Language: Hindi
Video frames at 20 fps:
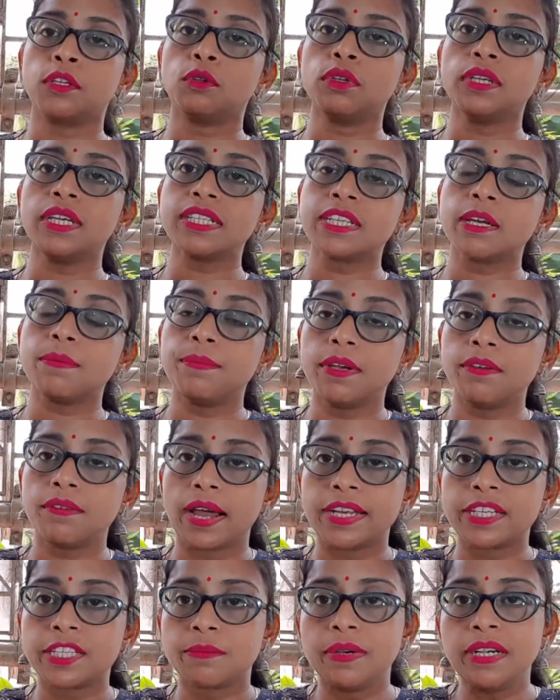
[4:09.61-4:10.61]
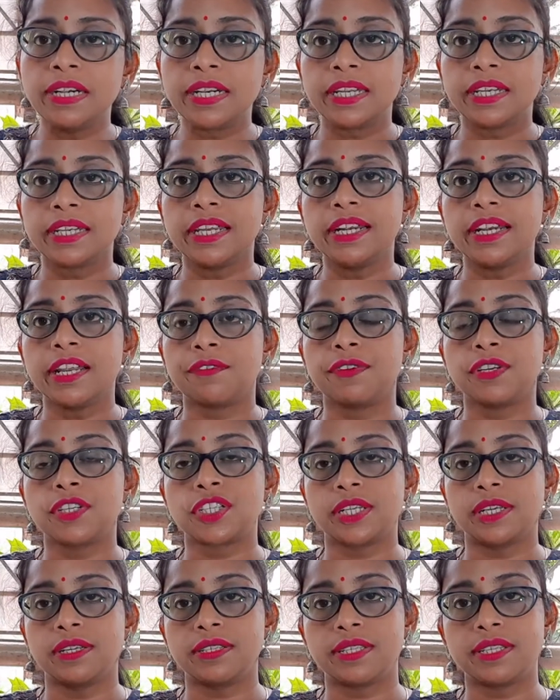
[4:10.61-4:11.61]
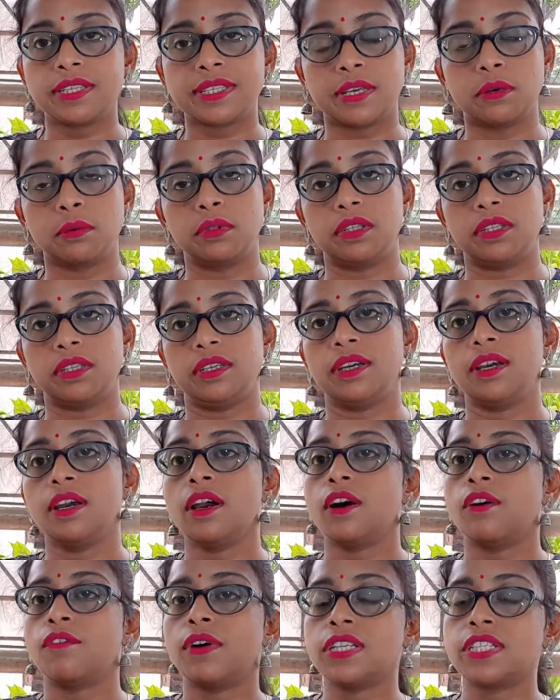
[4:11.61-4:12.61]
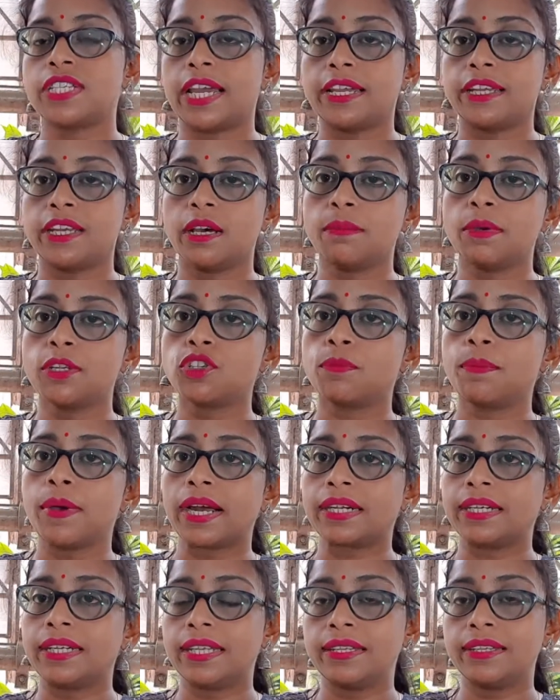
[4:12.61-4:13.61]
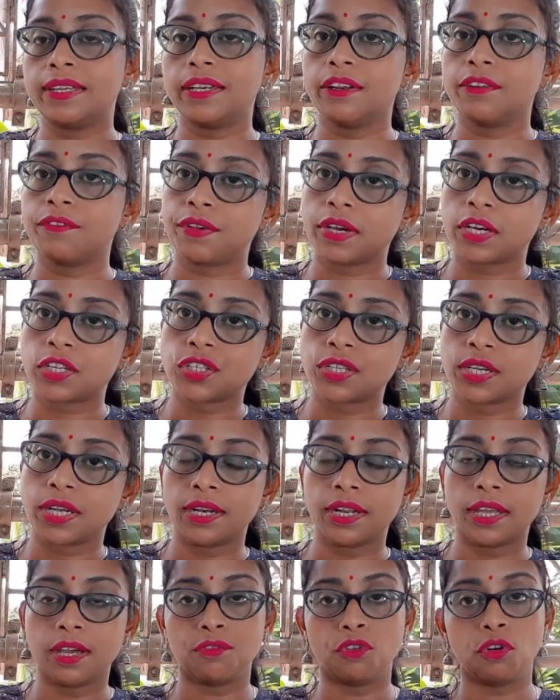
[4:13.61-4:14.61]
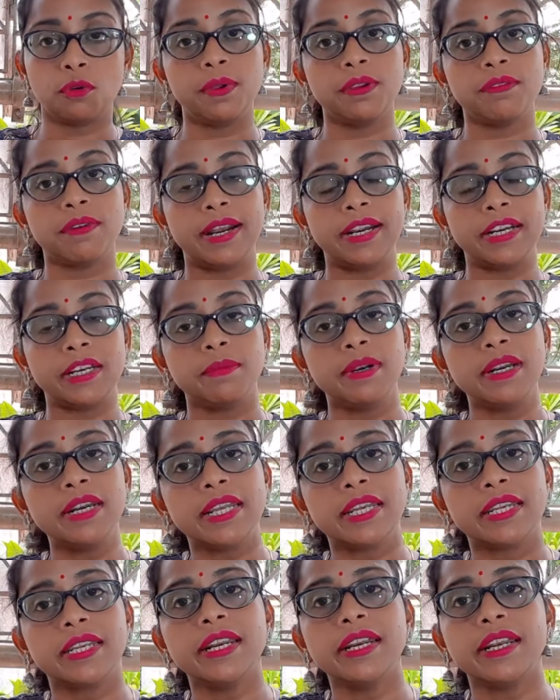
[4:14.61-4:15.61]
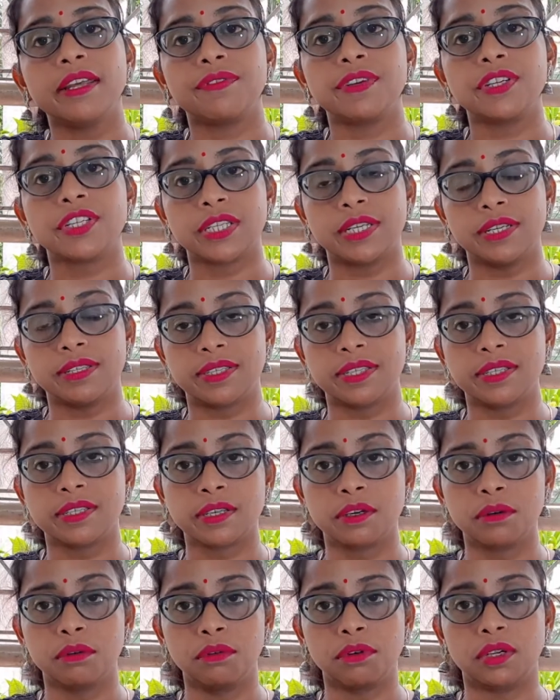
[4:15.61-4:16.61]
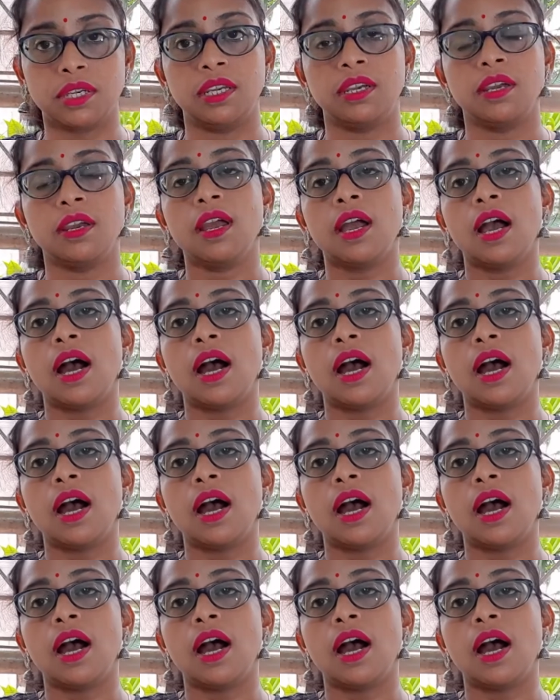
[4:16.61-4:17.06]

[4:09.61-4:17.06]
तो ये सब भी वाइटामिन डी की डेफिशियंसी से होती है वजाइना में जो बैक्टीरियल इन्फेक्शन है वो भी वाइटामिन डी की डेफिशियंसी से होगी